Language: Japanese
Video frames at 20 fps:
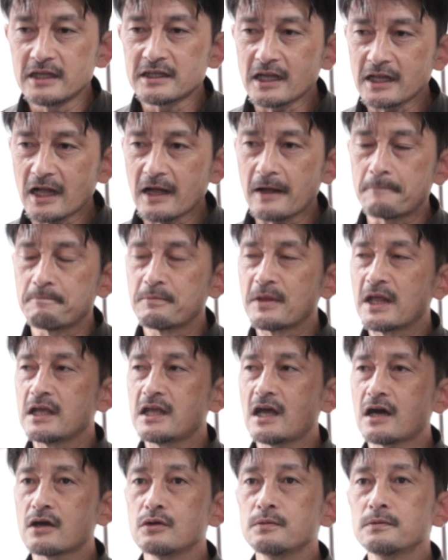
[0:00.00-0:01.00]
ただ
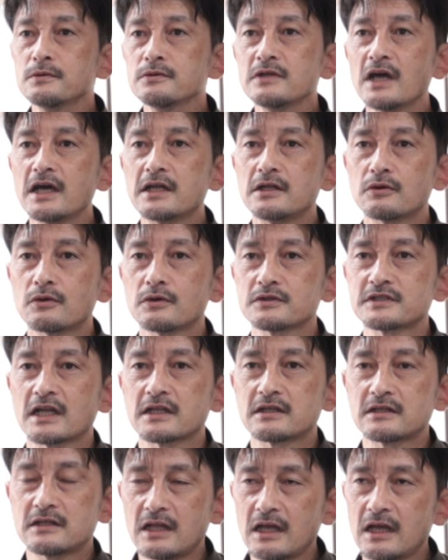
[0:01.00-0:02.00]
100分台の誤
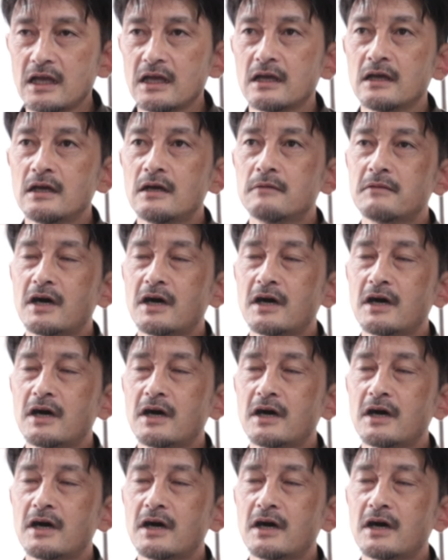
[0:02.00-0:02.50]
差って、